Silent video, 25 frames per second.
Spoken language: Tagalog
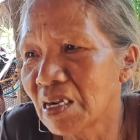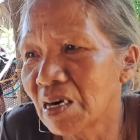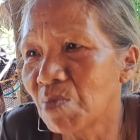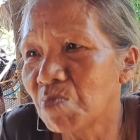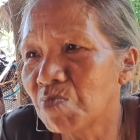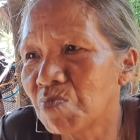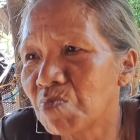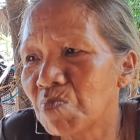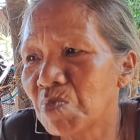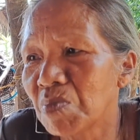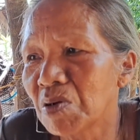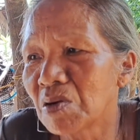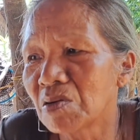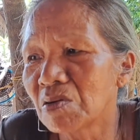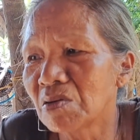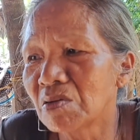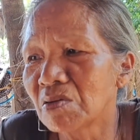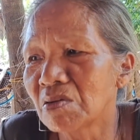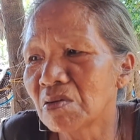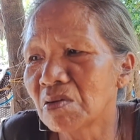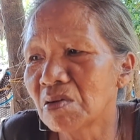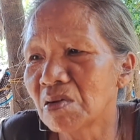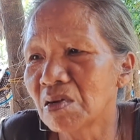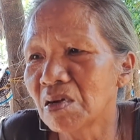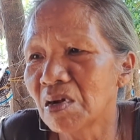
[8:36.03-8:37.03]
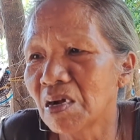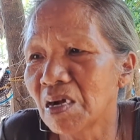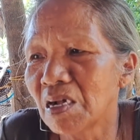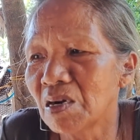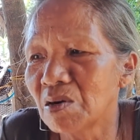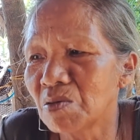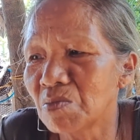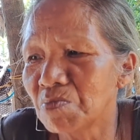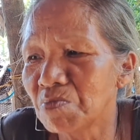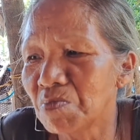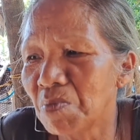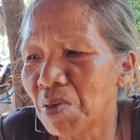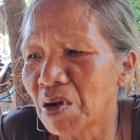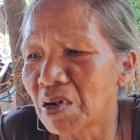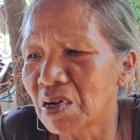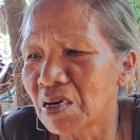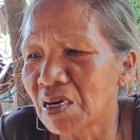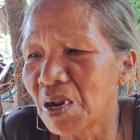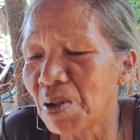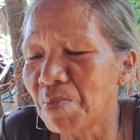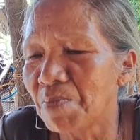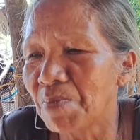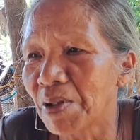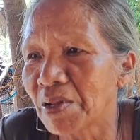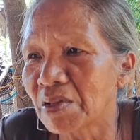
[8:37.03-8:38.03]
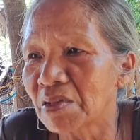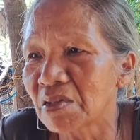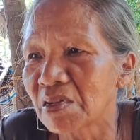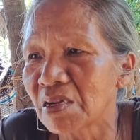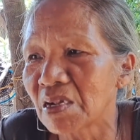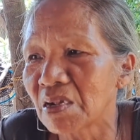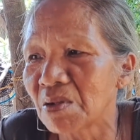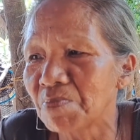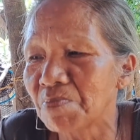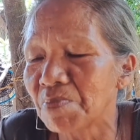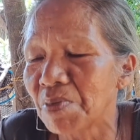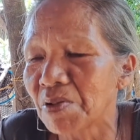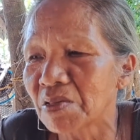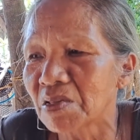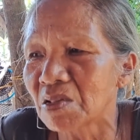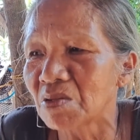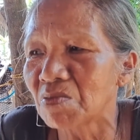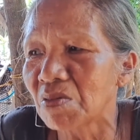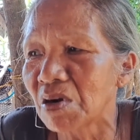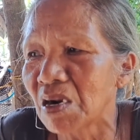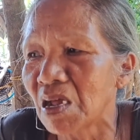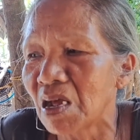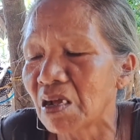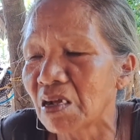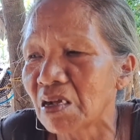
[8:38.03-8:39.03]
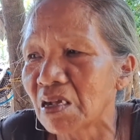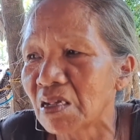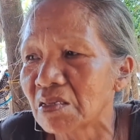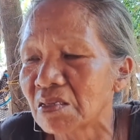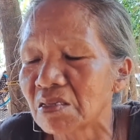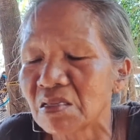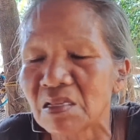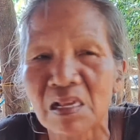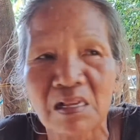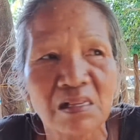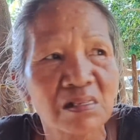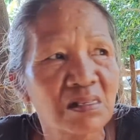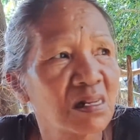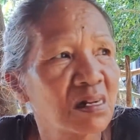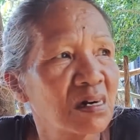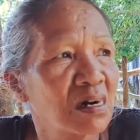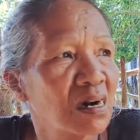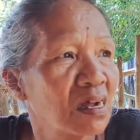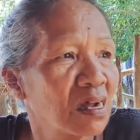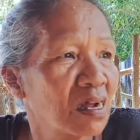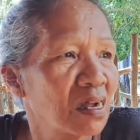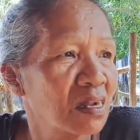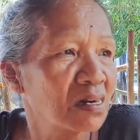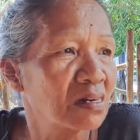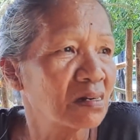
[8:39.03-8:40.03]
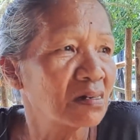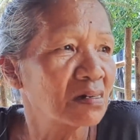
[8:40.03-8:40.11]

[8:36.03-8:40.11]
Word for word: Hirap bang ano, maglipat-lipat na wala kang titira.